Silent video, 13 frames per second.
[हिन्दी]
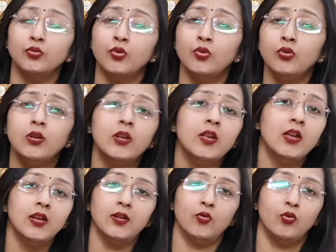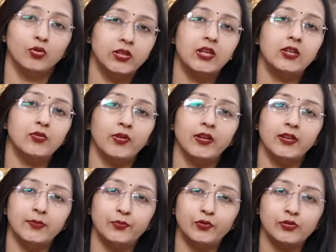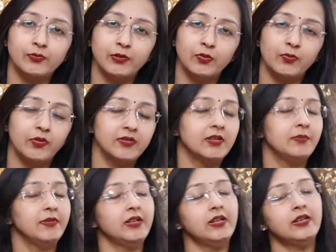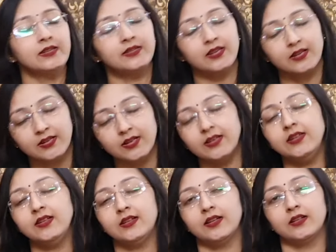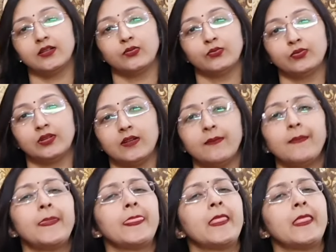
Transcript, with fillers: तो होती क्यों है ये पोस्टमेनोपॉजल मीटिंग इसके कई कारण होते हैं